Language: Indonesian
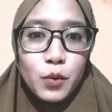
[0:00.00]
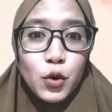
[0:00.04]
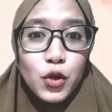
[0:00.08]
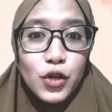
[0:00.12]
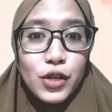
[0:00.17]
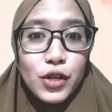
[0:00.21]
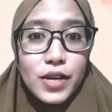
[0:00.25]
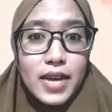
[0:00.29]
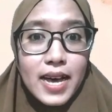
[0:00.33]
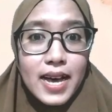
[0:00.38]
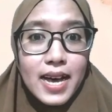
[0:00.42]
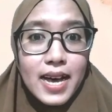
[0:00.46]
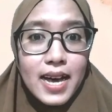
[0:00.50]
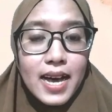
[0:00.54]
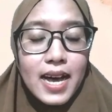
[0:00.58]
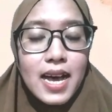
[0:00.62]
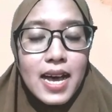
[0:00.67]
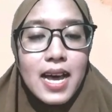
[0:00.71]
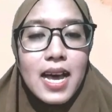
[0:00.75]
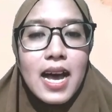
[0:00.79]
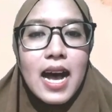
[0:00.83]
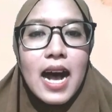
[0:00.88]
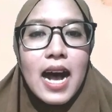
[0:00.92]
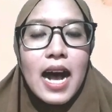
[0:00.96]
Bunda
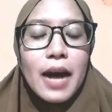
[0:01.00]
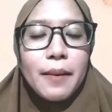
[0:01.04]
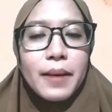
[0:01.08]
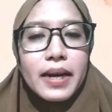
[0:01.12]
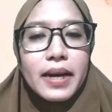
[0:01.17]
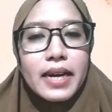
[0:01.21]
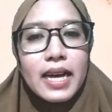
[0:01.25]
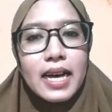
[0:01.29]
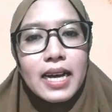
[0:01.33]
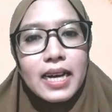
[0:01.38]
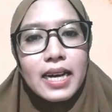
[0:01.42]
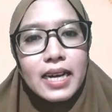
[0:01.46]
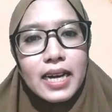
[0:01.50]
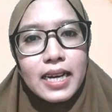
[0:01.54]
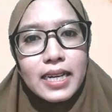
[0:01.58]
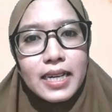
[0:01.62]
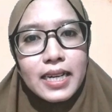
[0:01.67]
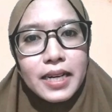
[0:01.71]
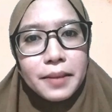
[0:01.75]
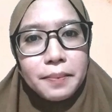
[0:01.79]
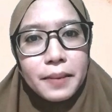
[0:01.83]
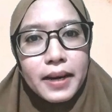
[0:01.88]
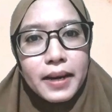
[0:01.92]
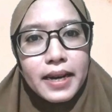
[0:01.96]
amanahkan
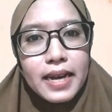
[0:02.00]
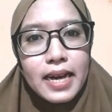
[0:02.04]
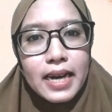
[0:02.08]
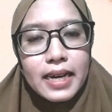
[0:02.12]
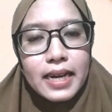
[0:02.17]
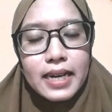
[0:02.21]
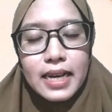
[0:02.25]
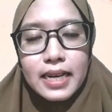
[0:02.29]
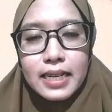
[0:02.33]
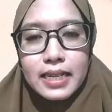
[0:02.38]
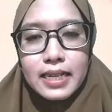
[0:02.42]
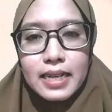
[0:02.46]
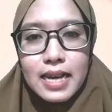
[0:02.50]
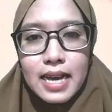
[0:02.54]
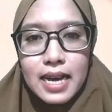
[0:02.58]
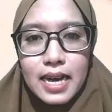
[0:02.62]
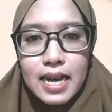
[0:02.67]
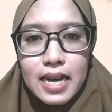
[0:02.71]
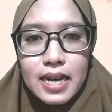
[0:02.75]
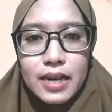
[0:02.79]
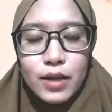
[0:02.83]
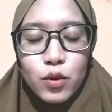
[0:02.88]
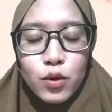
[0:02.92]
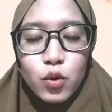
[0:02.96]
kepada
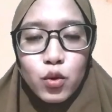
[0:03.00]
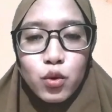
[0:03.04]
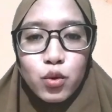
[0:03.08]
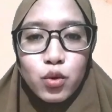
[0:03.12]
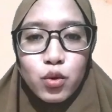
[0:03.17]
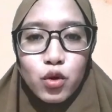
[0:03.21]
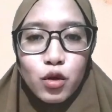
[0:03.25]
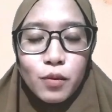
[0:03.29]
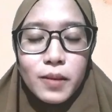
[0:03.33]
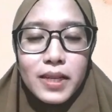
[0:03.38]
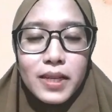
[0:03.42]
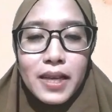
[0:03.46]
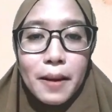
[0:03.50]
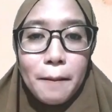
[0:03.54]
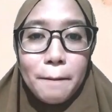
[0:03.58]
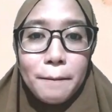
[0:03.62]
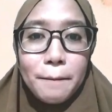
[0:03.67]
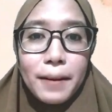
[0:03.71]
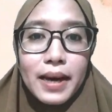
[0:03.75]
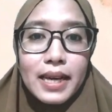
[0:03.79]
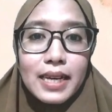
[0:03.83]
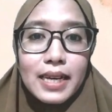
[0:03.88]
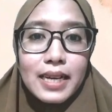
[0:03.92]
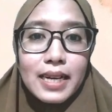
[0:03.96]
Ananda untuk
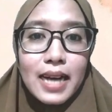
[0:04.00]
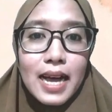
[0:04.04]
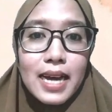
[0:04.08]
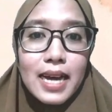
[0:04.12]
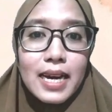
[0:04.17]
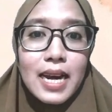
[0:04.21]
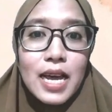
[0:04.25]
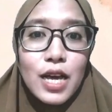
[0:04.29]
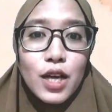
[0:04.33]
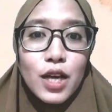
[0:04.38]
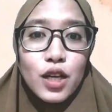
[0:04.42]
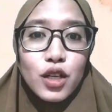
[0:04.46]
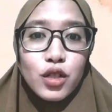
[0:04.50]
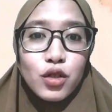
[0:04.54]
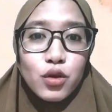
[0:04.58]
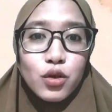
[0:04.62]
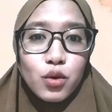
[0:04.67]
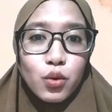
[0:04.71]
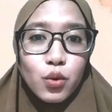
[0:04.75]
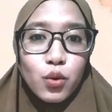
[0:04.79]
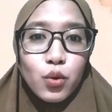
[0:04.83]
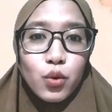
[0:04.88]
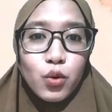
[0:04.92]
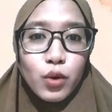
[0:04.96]
menyampaikan
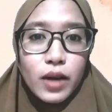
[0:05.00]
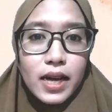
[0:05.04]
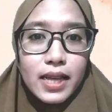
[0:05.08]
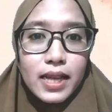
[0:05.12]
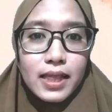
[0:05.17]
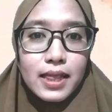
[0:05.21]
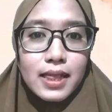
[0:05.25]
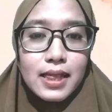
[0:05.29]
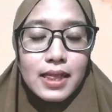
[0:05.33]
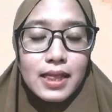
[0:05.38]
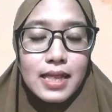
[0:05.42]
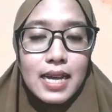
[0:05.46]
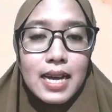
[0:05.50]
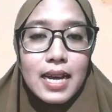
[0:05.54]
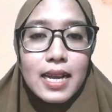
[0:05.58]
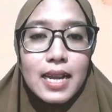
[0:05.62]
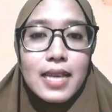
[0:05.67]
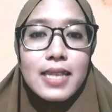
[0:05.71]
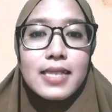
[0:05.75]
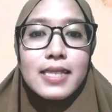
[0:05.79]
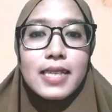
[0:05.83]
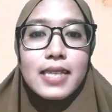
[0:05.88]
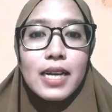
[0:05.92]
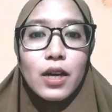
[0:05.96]
surat
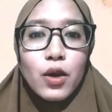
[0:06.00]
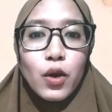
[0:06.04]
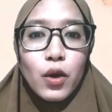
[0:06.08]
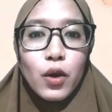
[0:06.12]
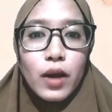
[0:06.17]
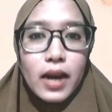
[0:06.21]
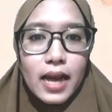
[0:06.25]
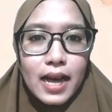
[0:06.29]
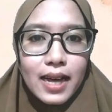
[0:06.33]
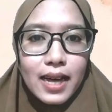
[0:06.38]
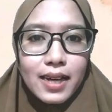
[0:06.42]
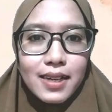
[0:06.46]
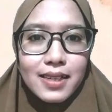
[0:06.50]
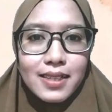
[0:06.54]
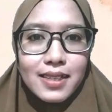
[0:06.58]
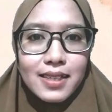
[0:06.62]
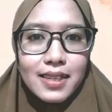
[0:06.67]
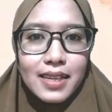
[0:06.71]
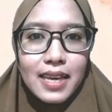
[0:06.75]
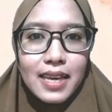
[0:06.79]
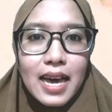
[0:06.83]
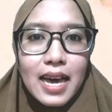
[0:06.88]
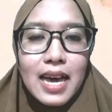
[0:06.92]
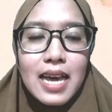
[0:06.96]
dari sekolah
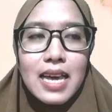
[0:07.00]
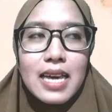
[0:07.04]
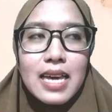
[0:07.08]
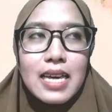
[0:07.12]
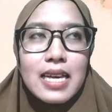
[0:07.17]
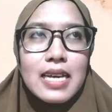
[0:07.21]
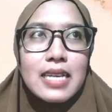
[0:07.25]
ya.